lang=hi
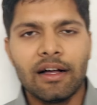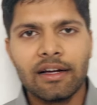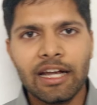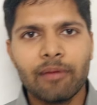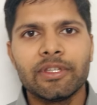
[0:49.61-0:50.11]

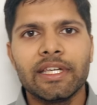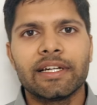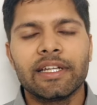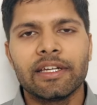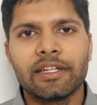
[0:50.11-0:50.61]
अगर आप ये
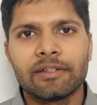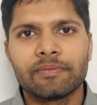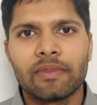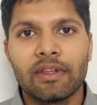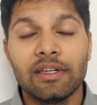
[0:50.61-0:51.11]
करेंगे ना
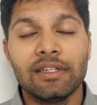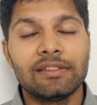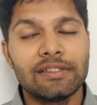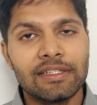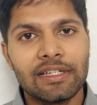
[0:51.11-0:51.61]

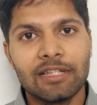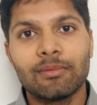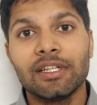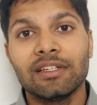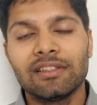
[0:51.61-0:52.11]
इससे ज़्यादा
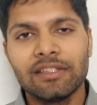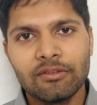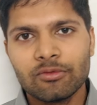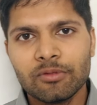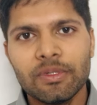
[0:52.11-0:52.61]
बड़ी
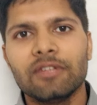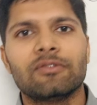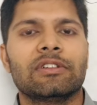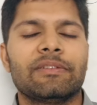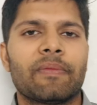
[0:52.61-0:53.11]
गलती कुछ भी नहीं
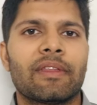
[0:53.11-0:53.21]
होगी